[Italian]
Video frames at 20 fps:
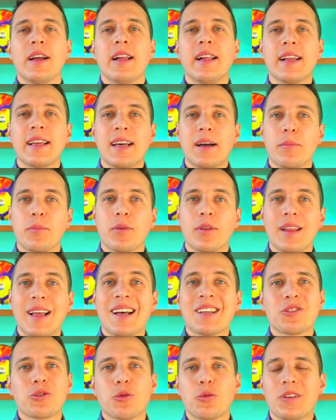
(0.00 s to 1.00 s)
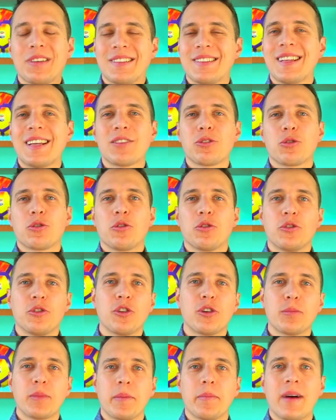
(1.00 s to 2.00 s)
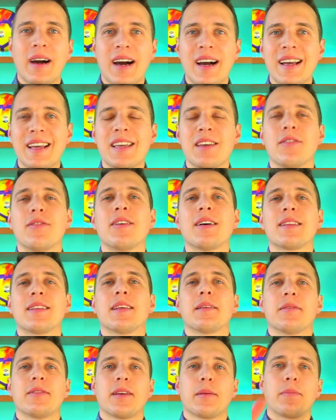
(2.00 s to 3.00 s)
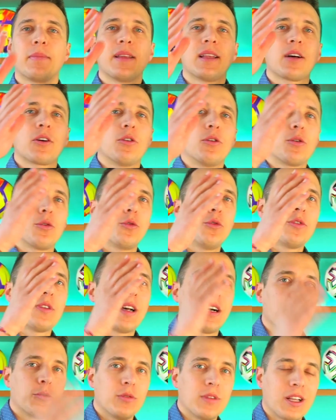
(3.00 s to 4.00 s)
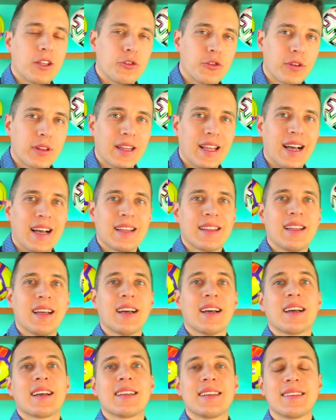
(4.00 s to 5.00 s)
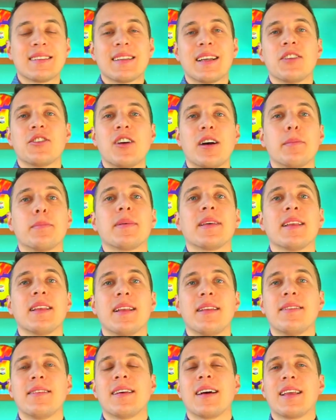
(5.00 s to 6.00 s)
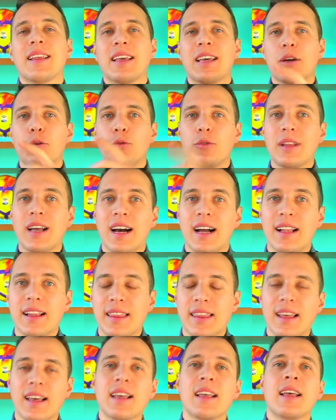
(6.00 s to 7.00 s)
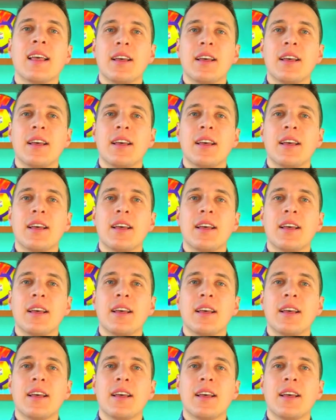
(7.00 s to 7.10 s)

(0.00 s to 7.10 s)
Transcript: Il campionato quest'anno non dorme mai, infatti si è appena conclusa una giornata che ne sta già per iniziare un'altra.